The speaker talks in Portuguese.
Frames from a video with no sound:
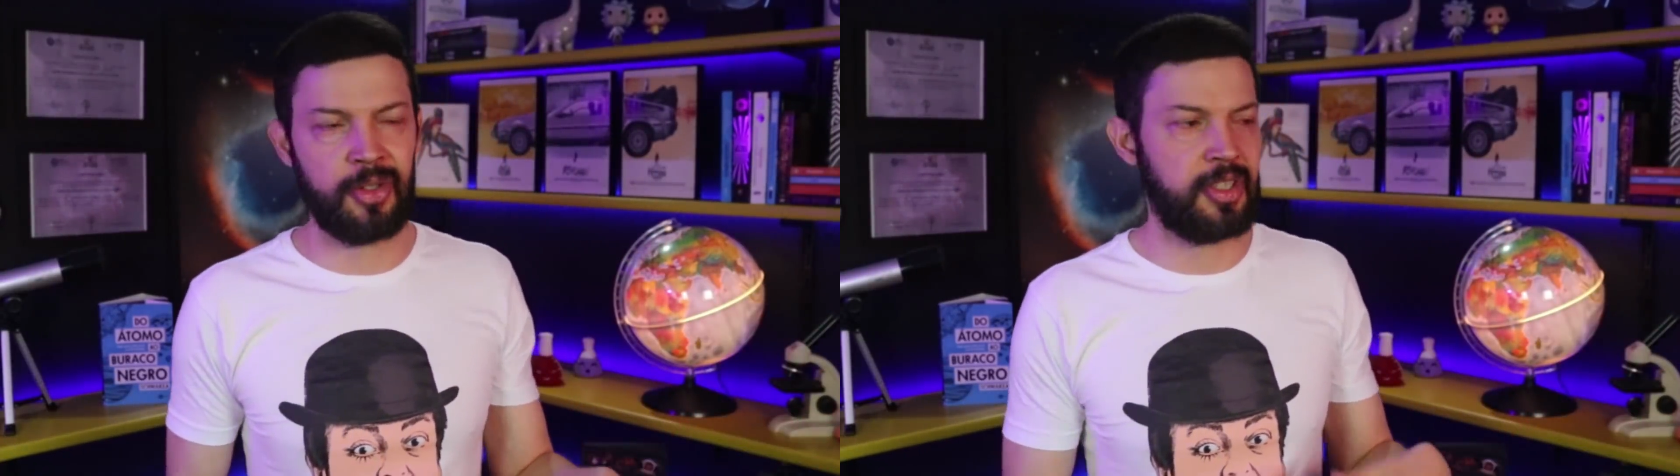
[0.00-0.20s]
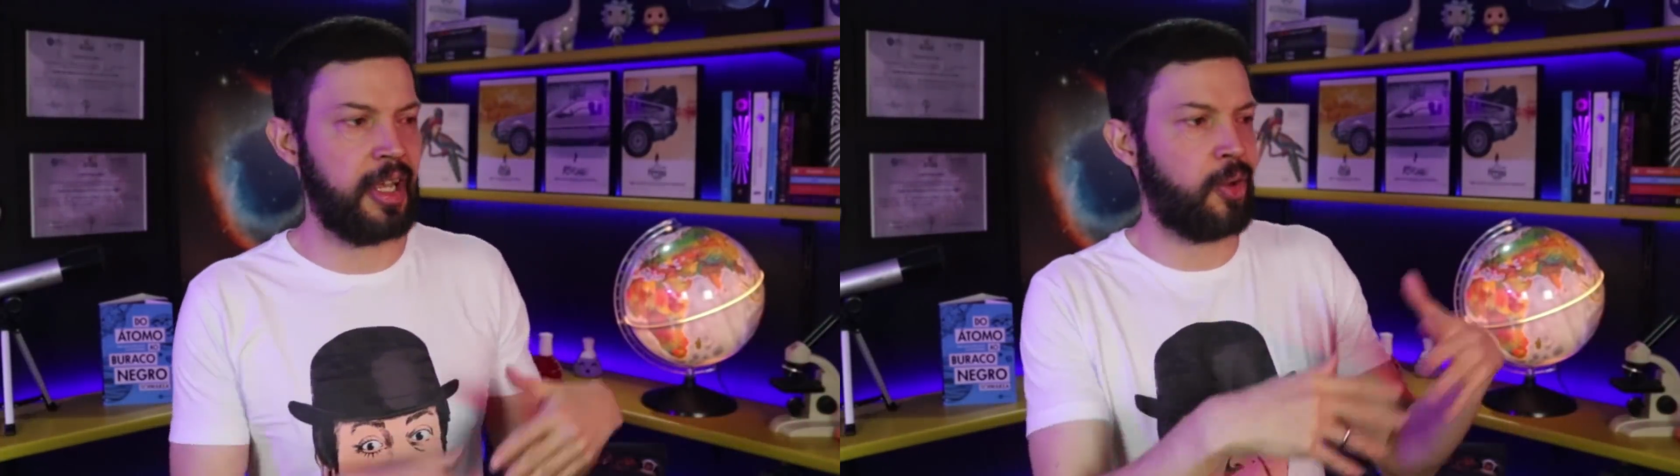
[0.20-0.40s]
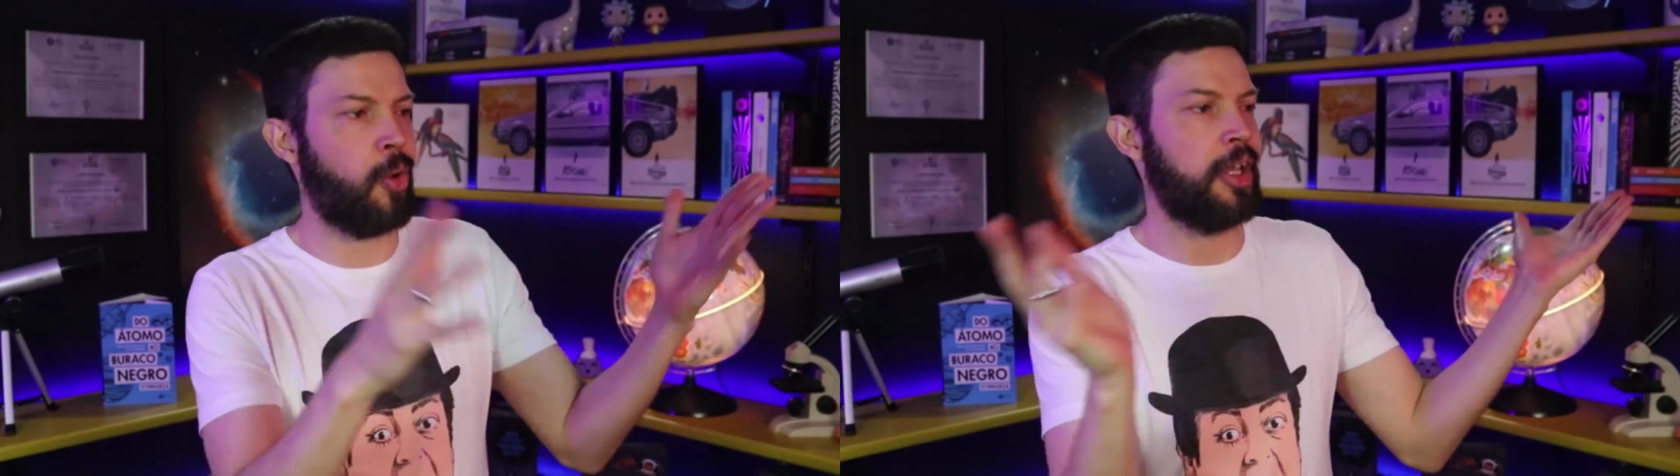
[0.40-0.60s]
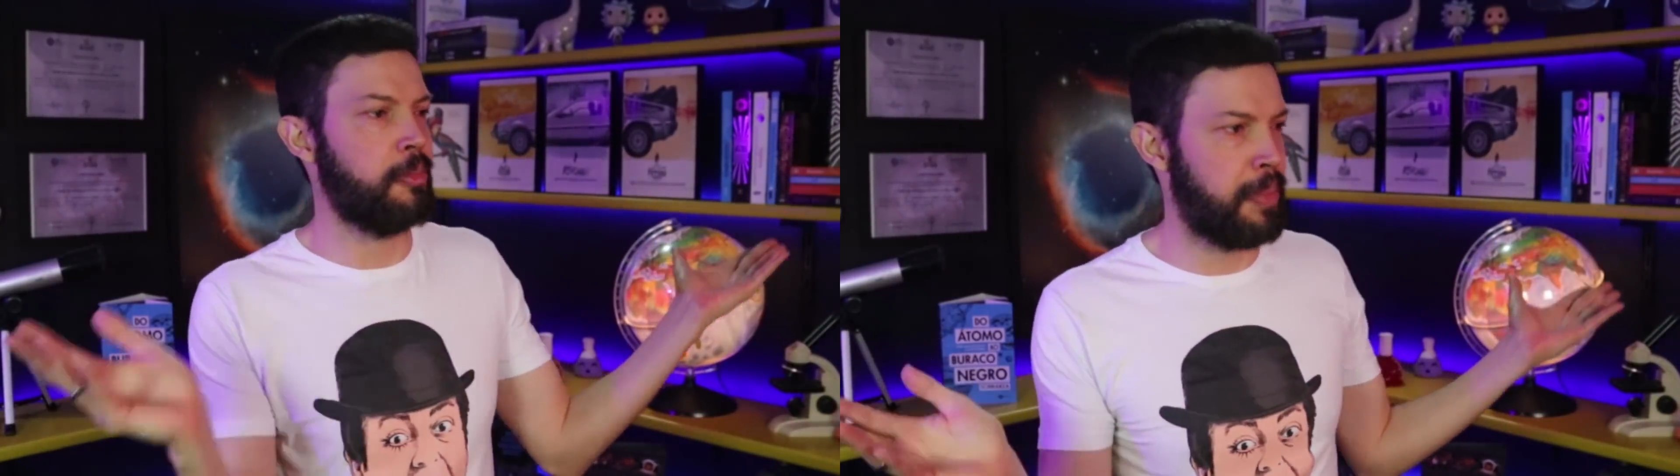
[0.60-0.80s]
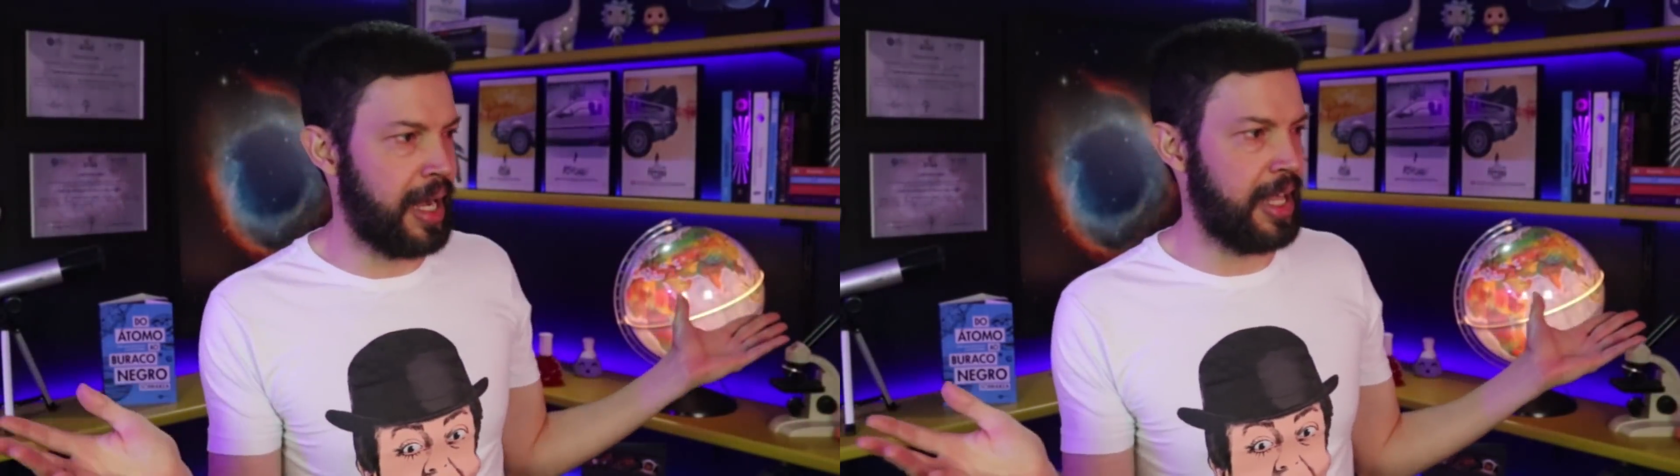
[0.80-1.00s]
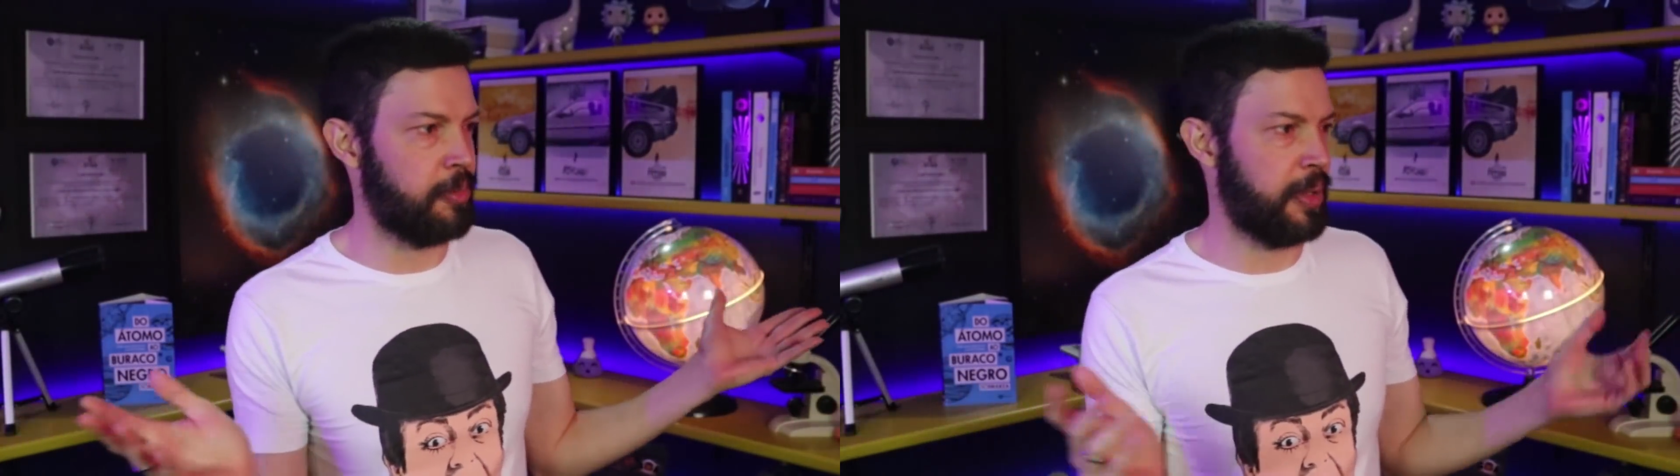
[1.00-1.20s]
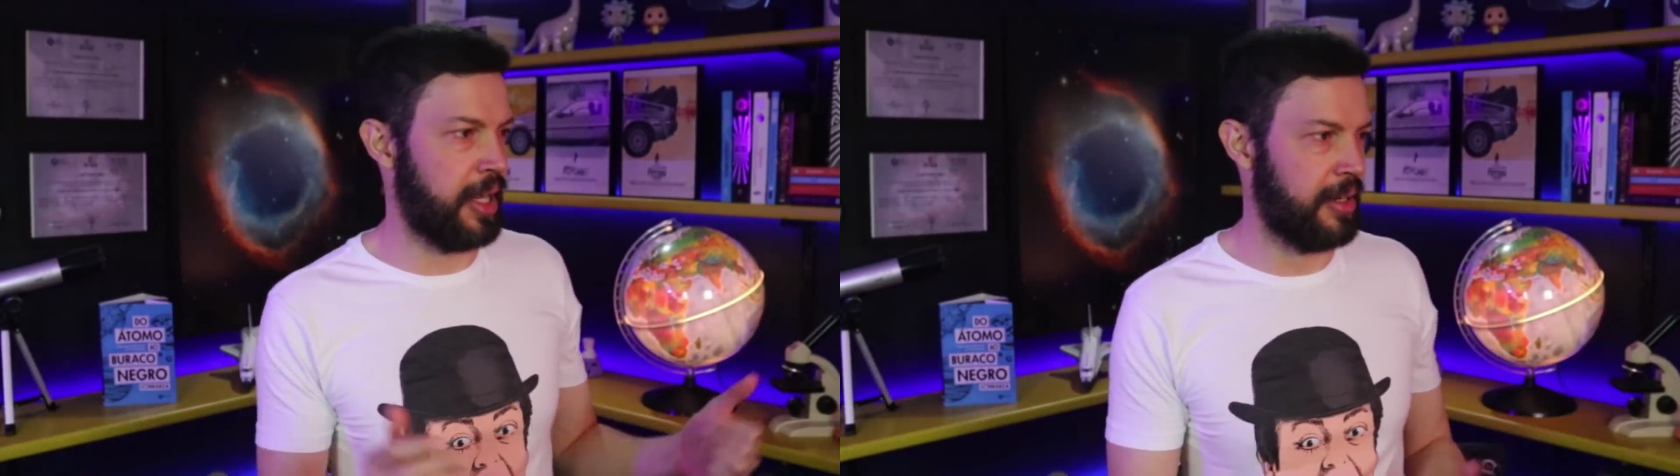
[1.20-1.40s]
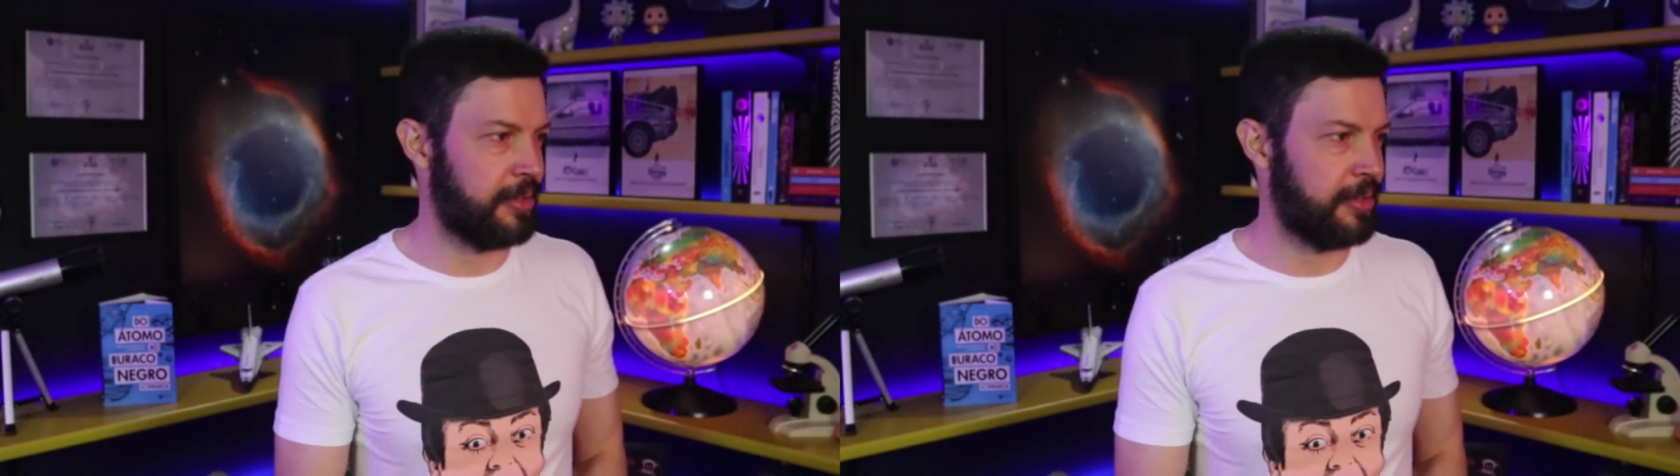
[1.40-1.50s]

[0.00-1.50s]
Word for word: ou sair correndo pelado por aí.